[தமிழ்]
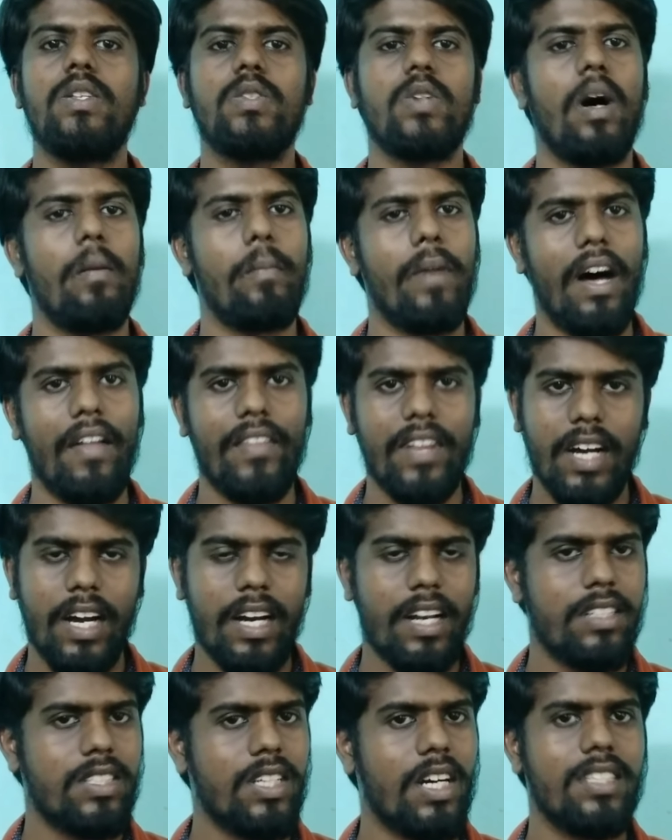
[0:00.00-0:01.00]
ஸோ அப்போ
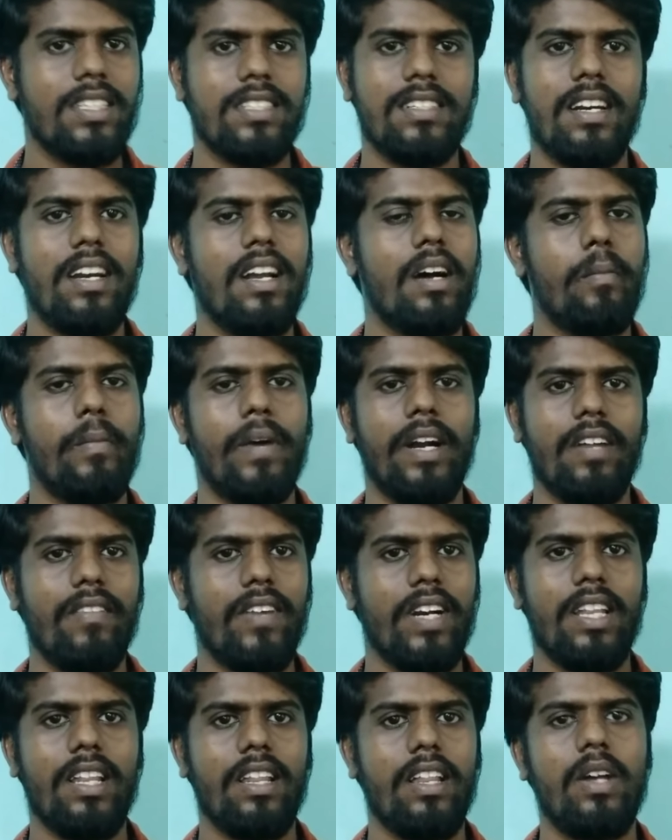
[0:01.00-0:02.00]
அதுக்கான சார்ஜஸ்லாம் நாங்கள் பண்ண
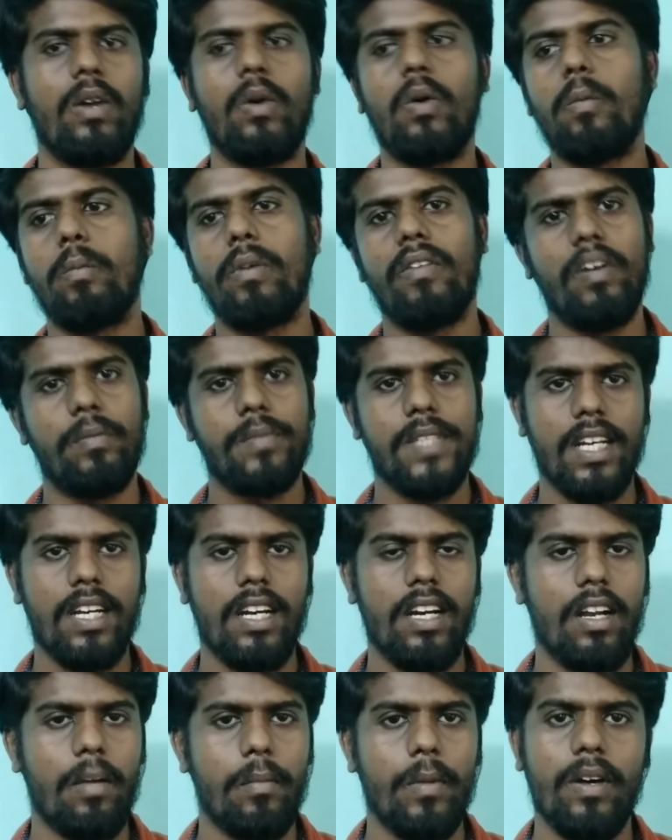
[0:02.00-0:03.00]
வேண்டியதாக தான் இருக்கும் இப்போ
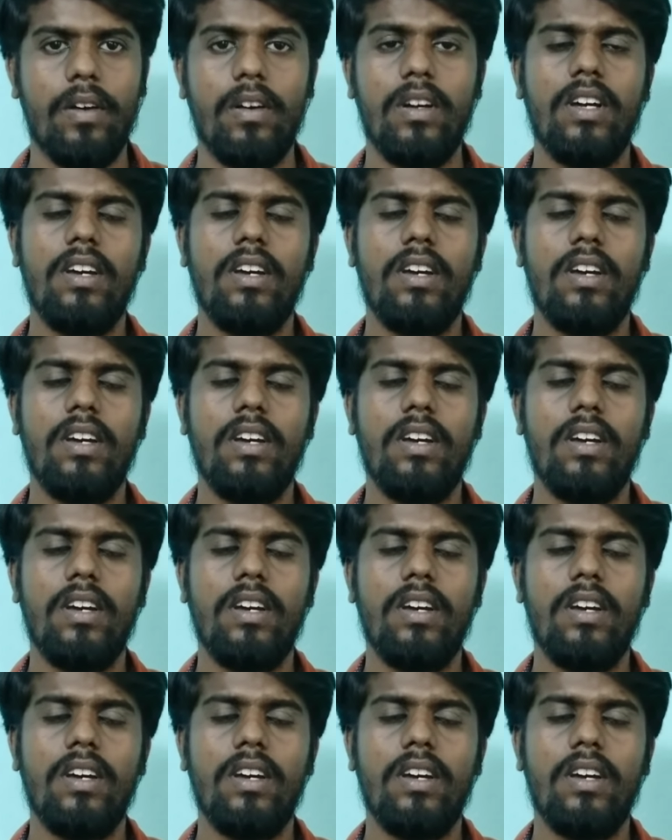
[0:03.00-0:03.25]
வெப்சைட்டில் நம்ம